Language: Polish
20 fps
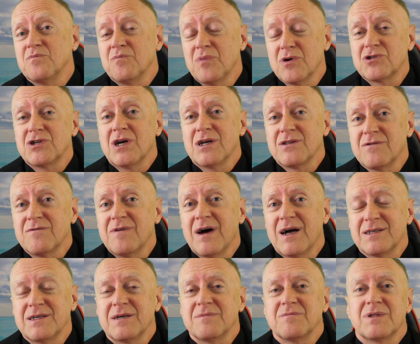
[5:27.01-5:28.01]

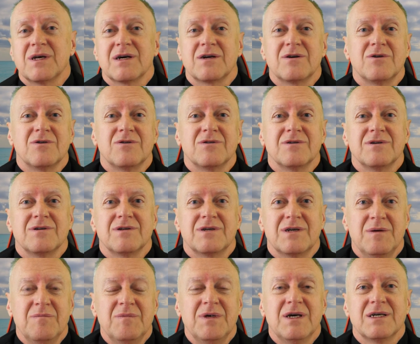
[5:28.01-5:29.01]
poszanowaniem tego,
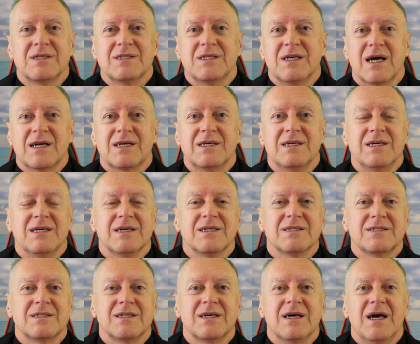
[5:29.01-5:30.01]
kim jest, jaki
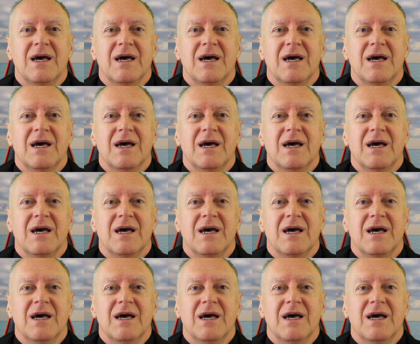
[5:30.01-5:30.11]
jest.